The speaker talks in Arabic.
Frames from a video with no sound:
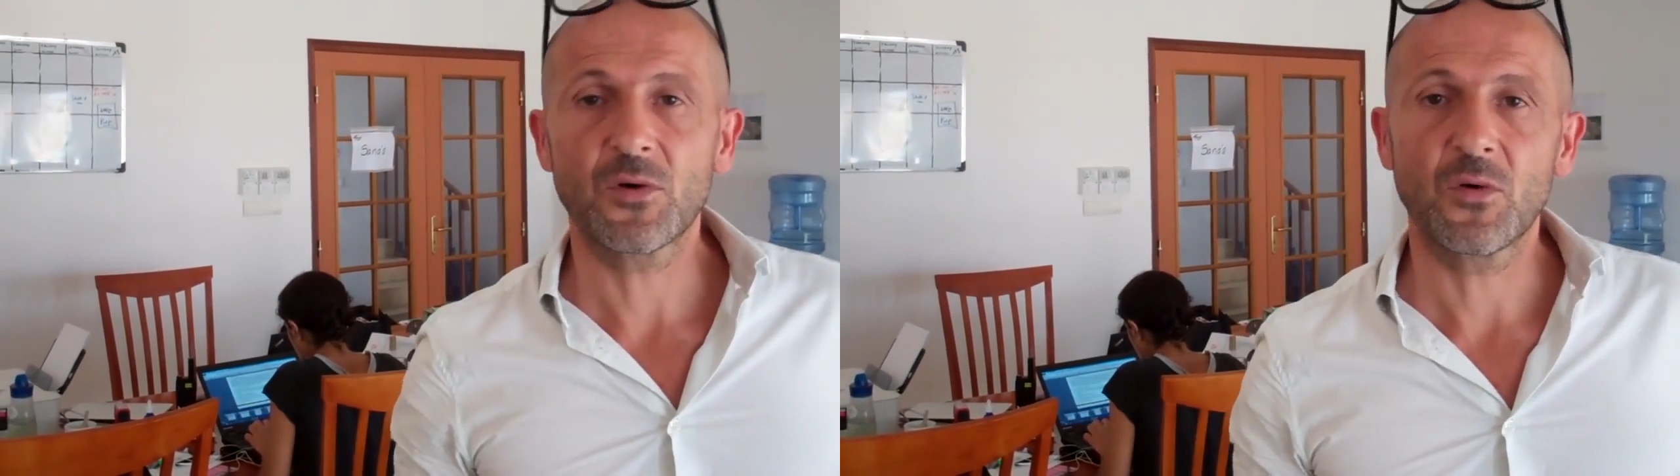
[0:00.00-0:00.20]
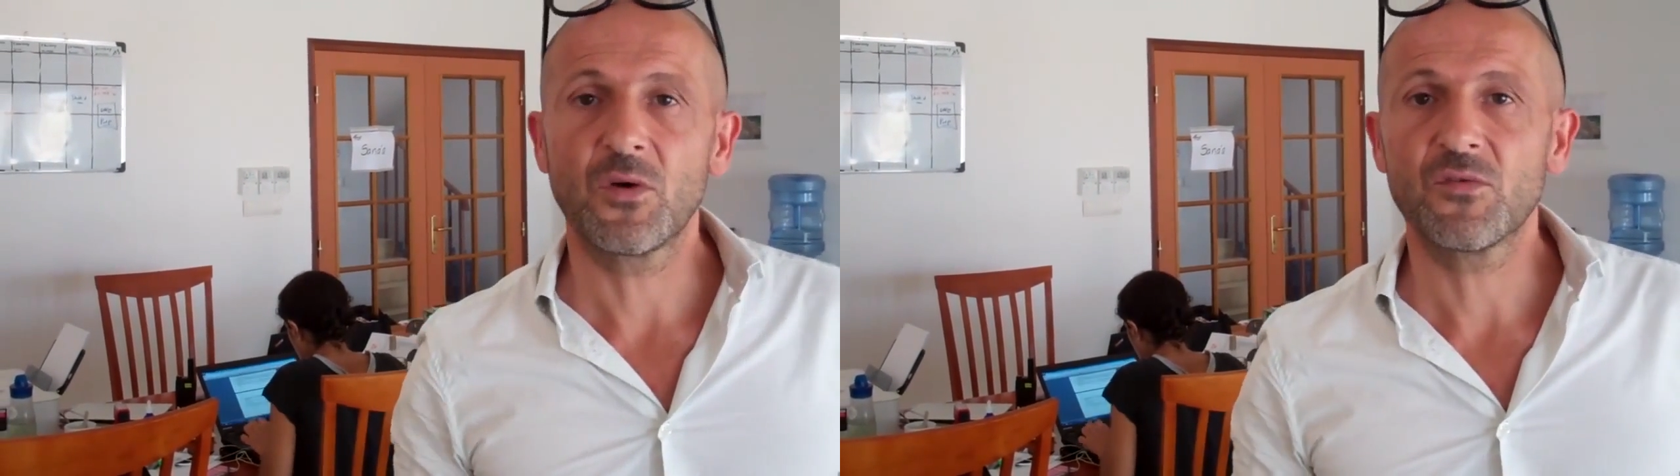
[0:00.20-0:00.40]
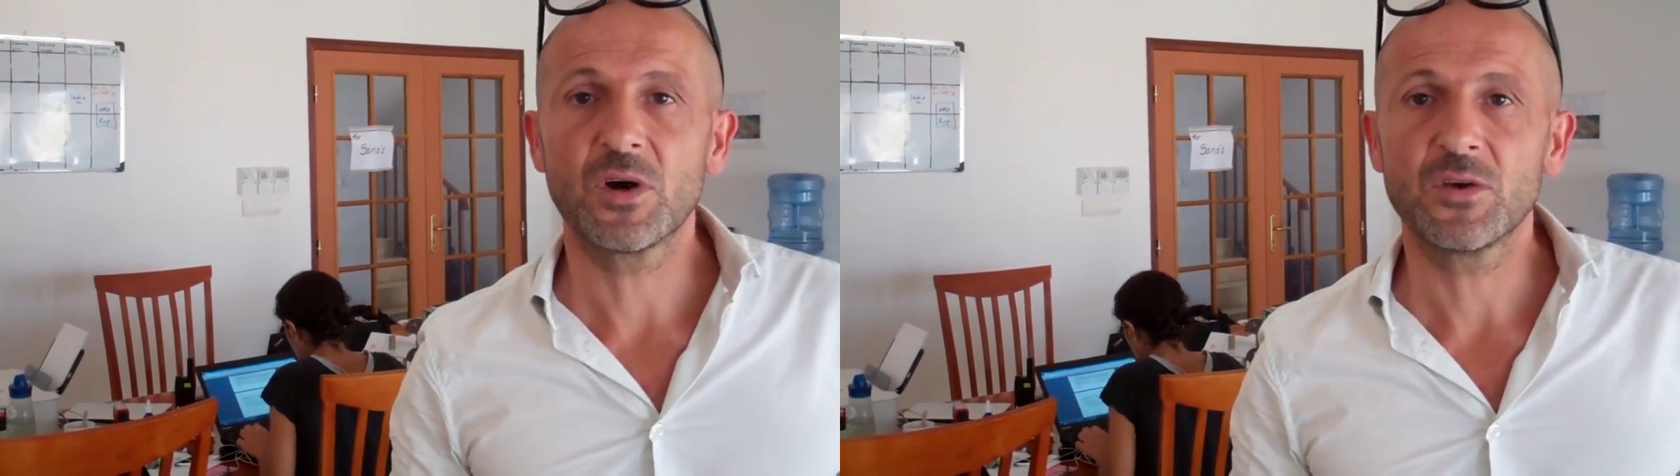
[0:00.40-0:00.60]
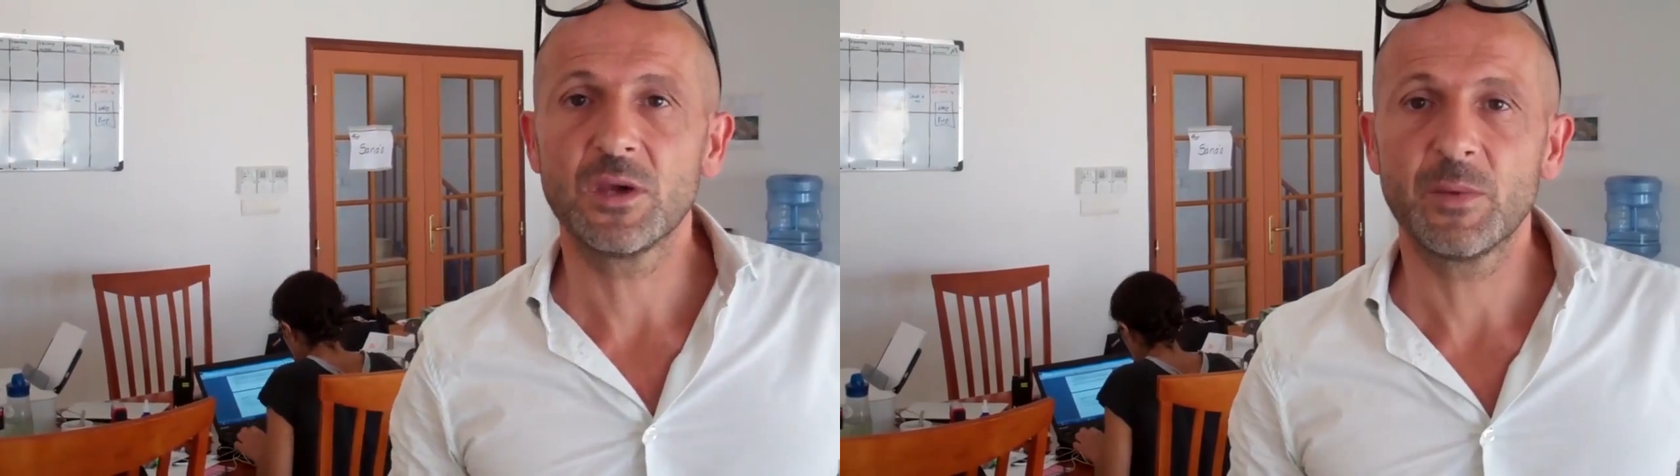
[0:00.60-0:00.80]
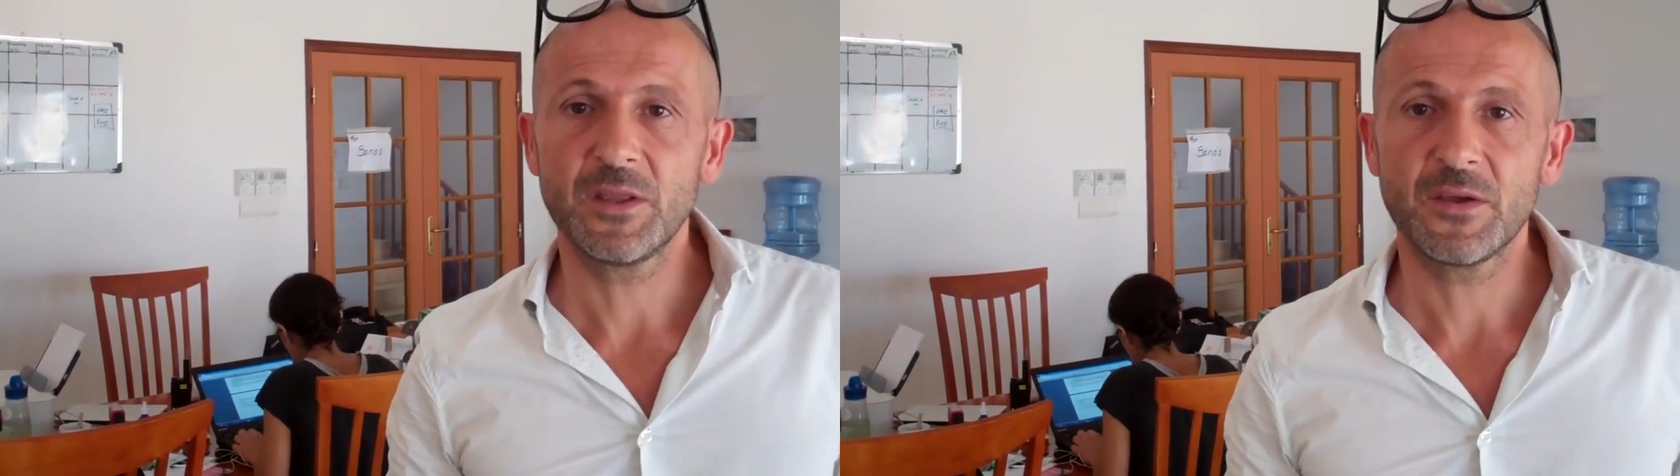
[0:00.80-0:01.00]
إيصال
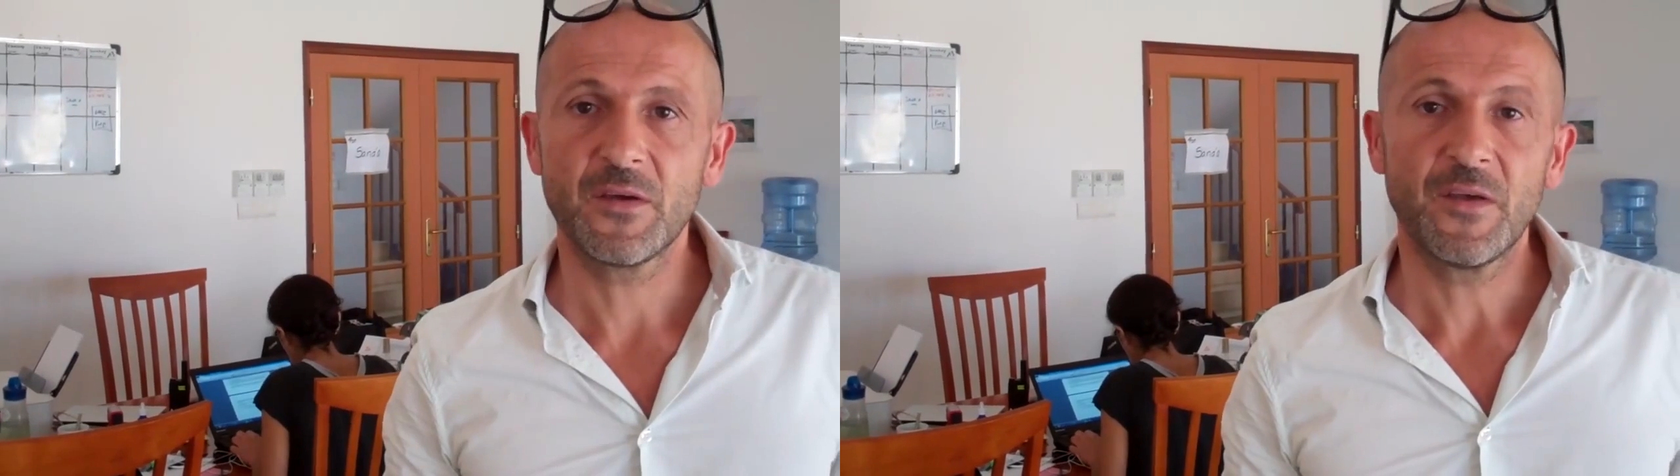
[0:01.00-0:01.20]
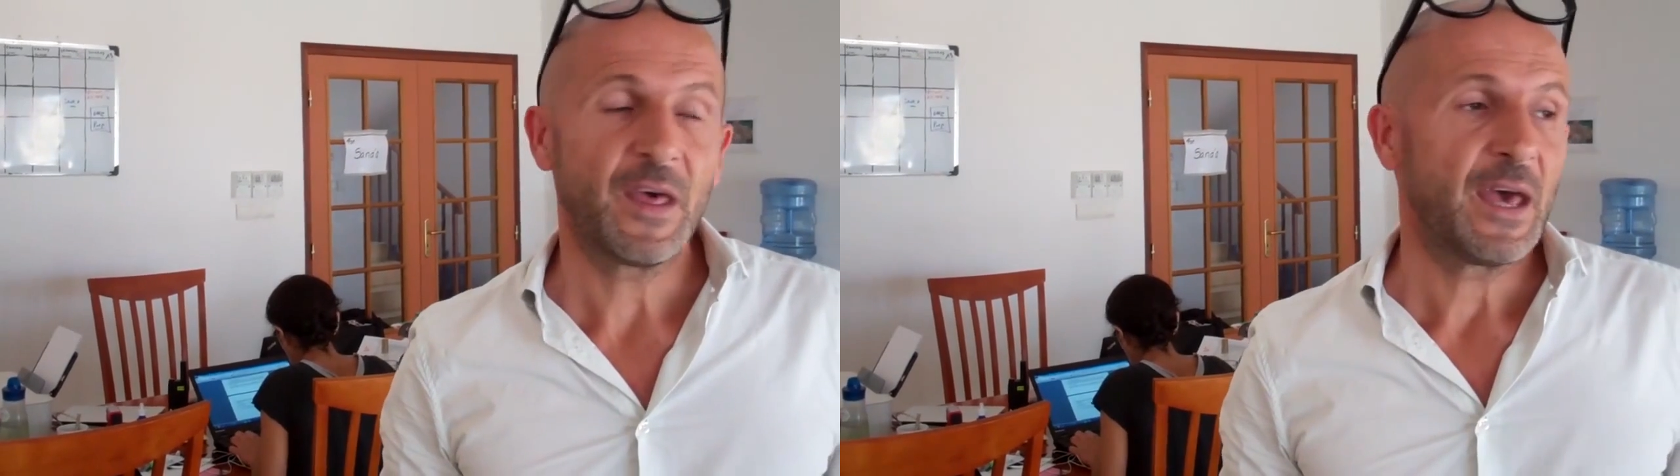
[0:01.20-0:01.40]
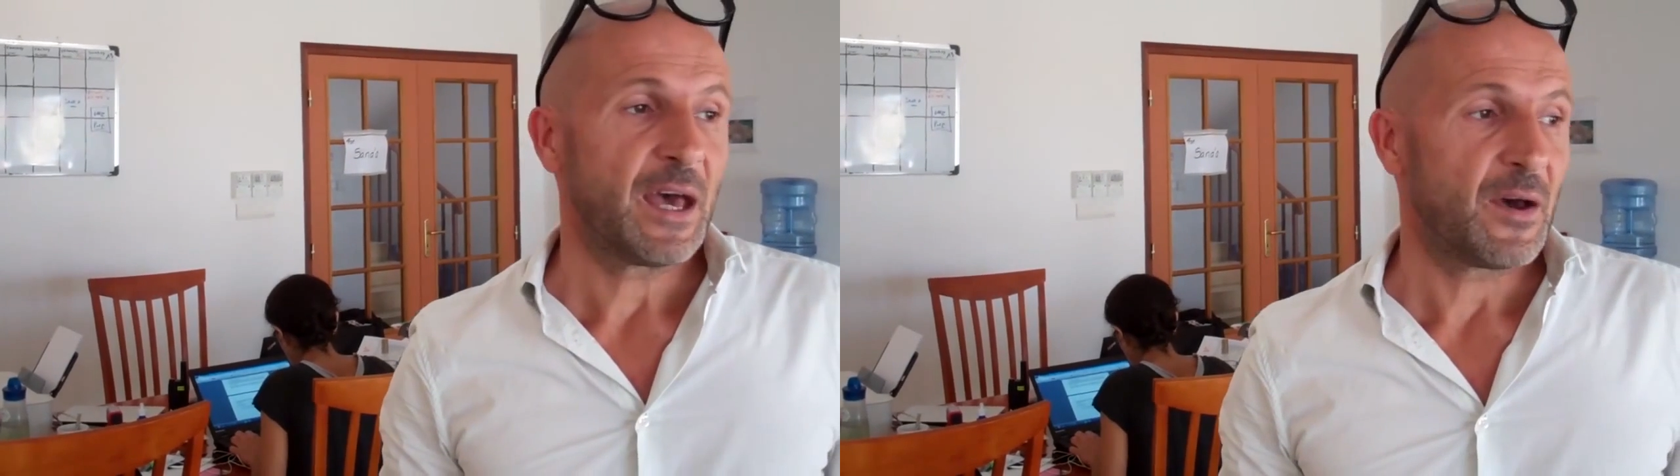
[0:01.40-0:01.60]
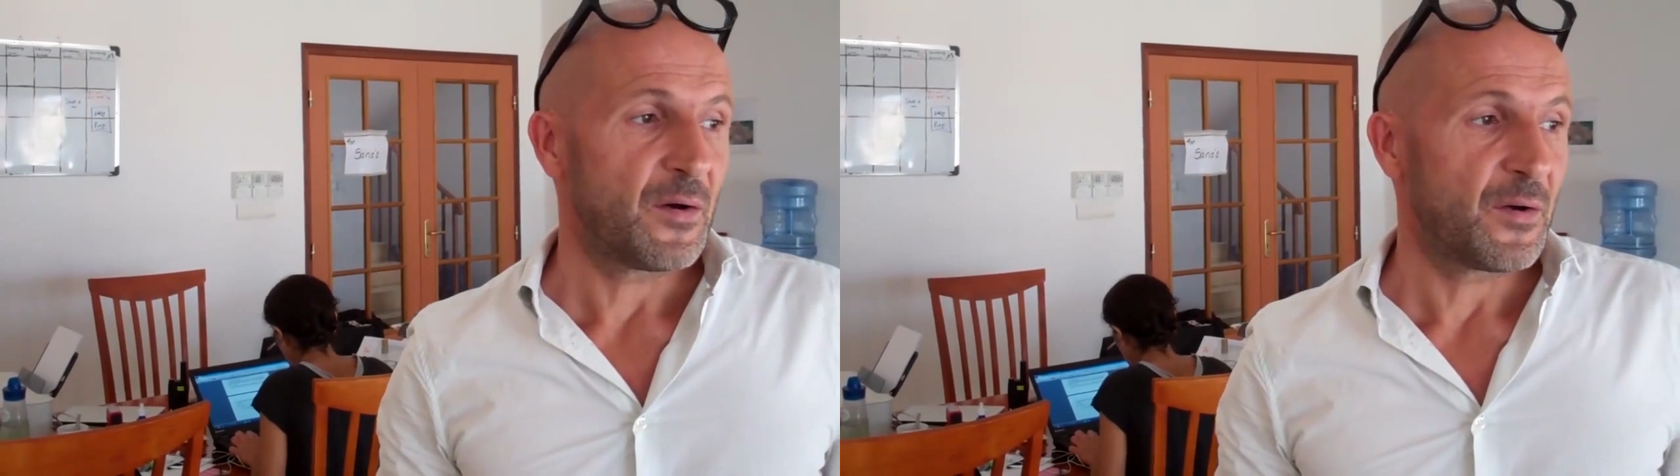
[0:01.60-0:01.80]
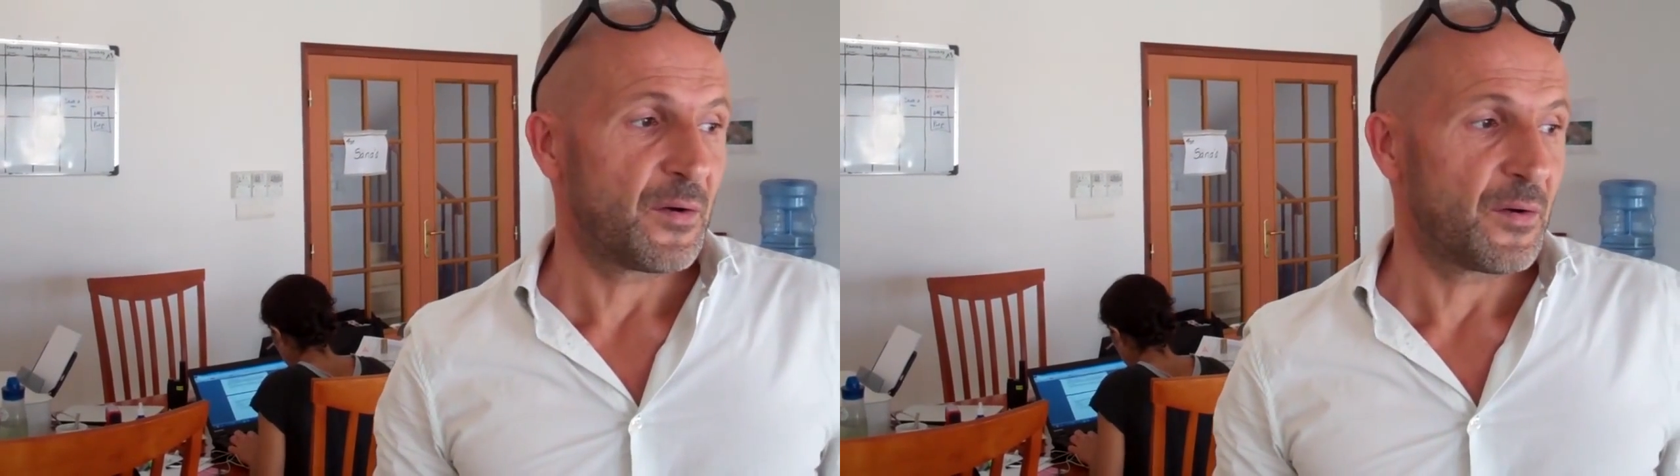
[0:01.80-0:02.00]
الإمدادات إلى اليمن